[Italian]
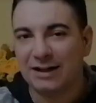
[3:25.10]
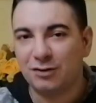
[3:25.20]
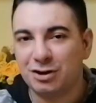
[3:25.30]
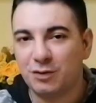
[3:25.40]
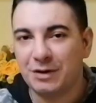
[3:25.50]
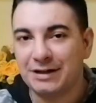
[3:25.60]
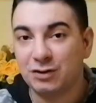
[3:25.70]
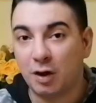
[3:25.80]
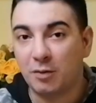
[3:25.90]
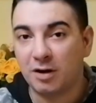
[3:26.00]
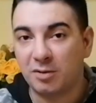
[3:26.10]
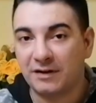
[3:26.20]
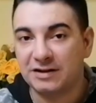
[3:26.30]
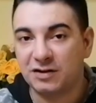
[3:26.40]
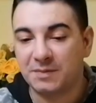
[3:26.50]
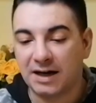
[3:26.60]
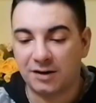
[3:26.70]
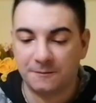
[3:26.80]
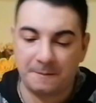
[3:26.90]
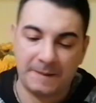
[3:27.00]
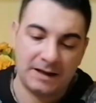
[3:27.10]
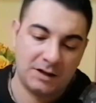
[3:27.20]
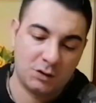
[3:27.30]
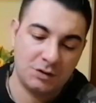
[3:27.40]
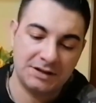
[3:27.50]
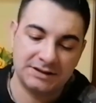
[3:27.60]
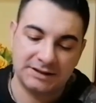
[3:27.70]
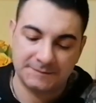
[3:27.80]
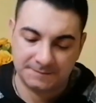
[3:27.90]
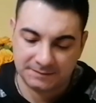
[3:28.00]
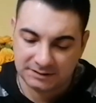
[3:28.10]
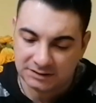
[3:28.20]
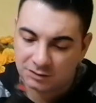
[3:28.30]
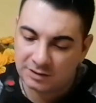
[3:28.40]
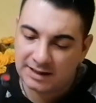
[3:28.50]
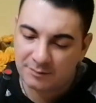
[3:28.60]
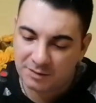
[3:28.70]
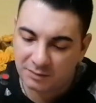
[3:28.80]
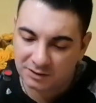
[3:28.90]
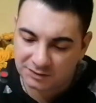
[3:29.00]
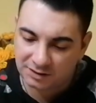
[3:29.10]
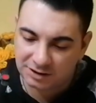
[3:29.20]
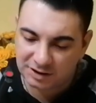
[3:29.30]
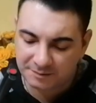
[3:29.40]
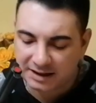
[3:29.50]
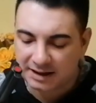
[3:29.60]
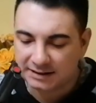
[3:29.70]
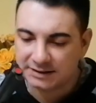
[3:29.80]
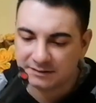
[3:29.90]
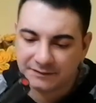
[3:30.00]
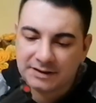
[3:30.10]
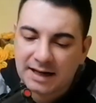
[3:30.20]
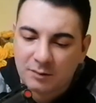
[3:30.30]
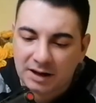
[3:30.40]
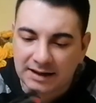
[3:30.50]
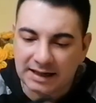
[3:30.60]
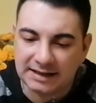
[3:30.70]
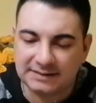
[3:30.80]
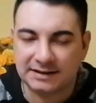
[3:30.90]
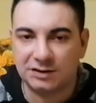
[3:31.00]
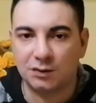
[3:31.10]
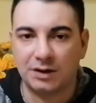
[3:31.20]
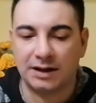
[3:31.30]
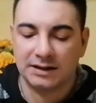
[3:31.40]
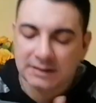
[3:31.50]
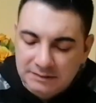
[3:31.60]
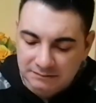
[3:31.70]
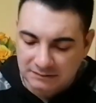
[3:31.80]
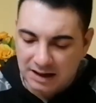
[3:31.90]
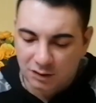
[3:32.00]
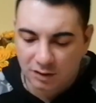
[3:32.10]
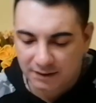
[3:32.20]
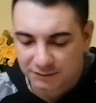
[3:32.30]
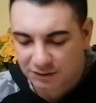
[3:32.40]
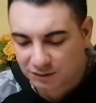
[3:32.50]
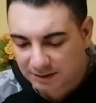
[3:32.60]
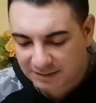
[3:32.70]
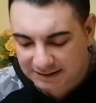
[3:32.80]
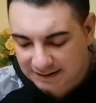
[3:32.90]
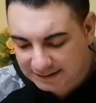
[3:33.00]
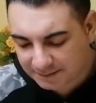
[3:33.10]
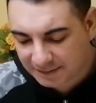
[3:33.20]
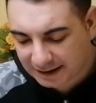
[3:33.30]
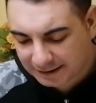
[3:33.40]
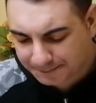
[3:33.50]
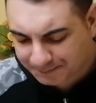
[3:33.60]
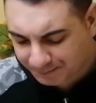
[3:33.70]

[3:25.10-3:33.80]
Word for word: eccoci qui dopo la prova di sparo. Quindi togliamo i bossoli già sparati, vediamo anche che l'estrattore ancora funziona abbastanza bene